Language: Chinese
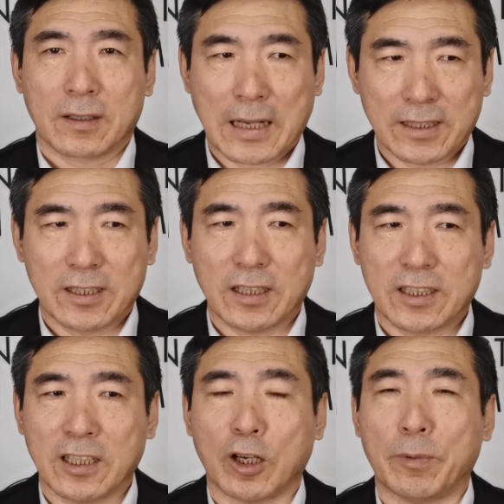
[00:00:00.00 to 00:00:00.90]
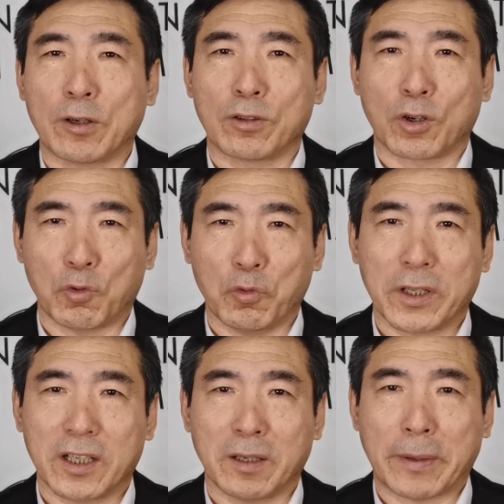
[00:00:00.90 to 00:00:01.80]
感谢新老朋友的鼓
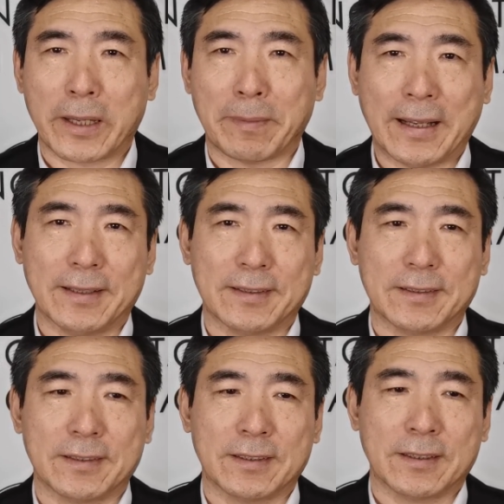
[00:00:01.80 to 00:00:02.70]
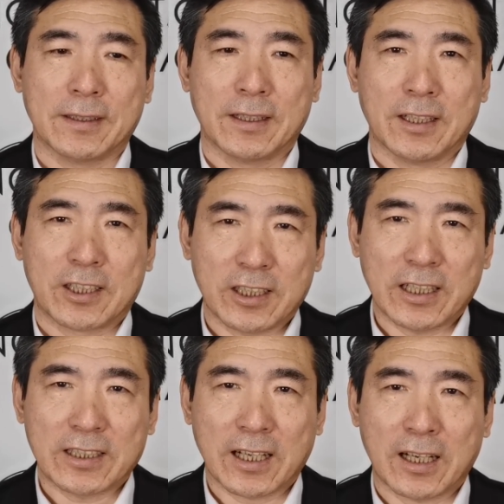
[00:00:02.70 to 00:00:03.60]
励和陪伴，世
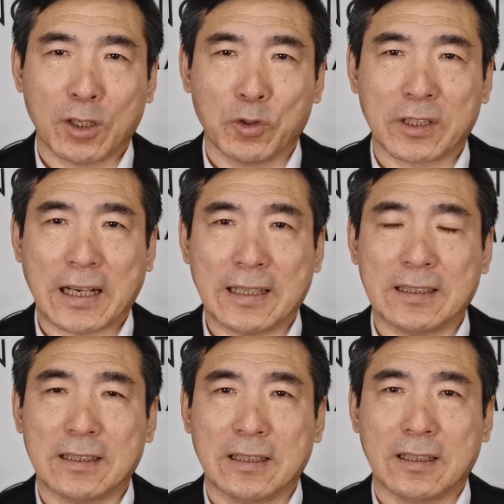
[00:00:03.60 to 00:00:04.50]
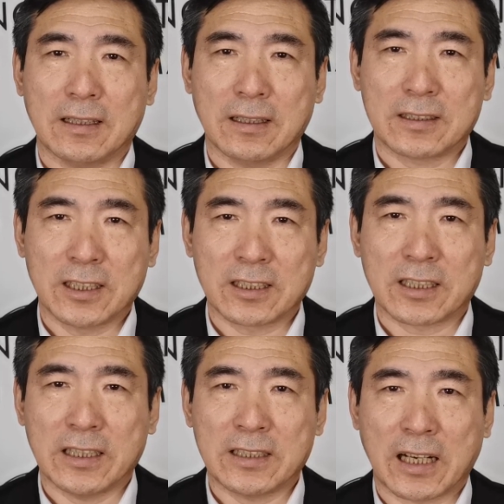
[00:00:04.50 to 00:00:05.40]
界健康论坛。和精
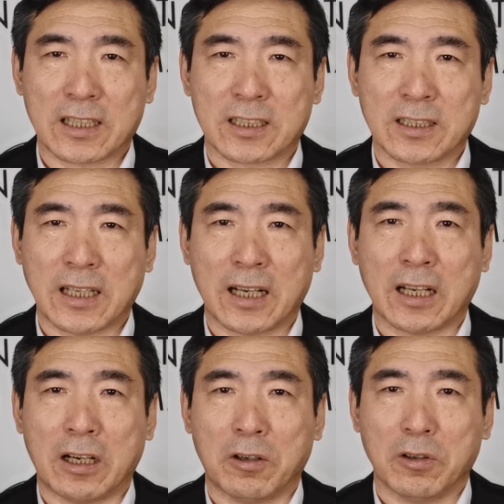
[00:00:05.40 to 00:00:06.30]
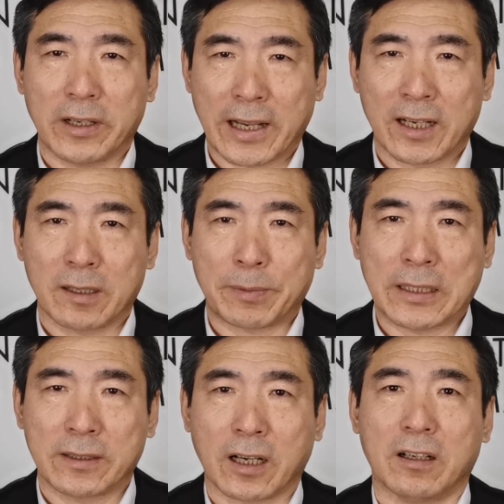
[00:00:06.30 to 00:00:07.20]
神养生养老两个
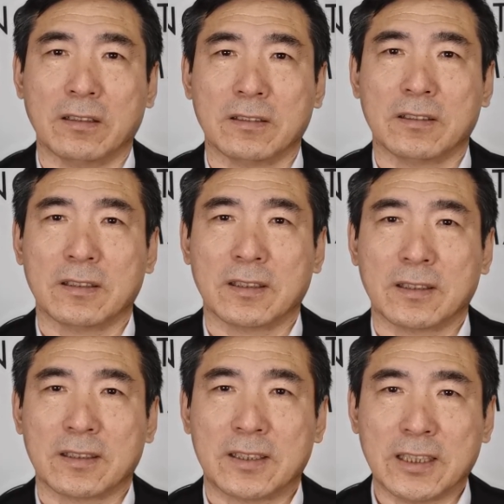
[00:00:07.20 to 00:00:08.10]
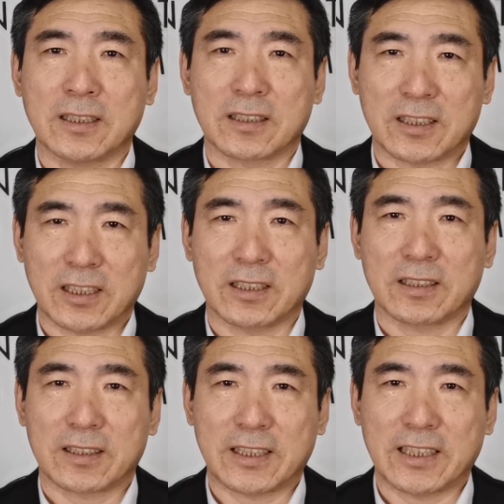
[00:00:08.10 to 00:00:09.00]
频道，敬
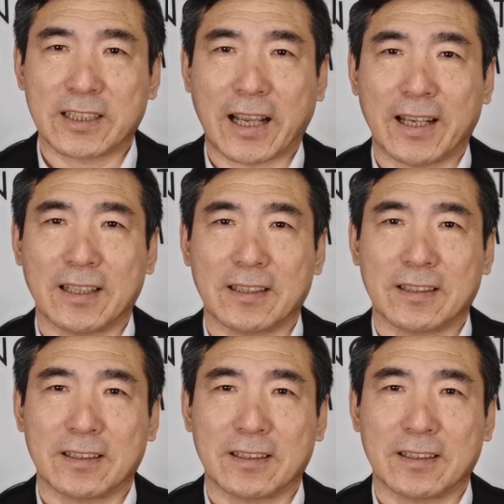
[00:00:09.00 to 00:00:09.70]
请期待。